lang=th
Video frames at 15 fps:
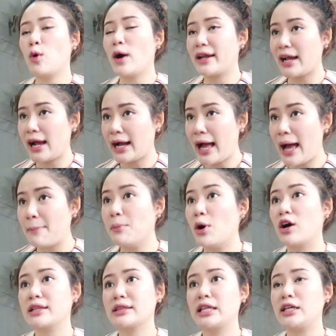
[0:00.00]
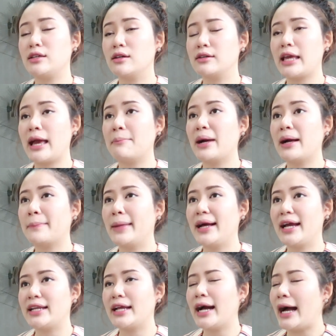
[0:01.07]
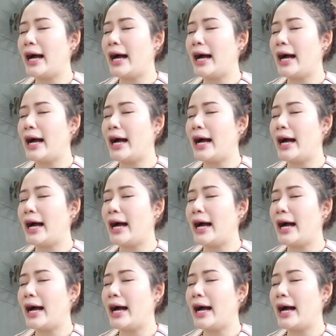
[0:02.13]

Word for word: กว่าราคาปกติเยอะแยะมากมายนะ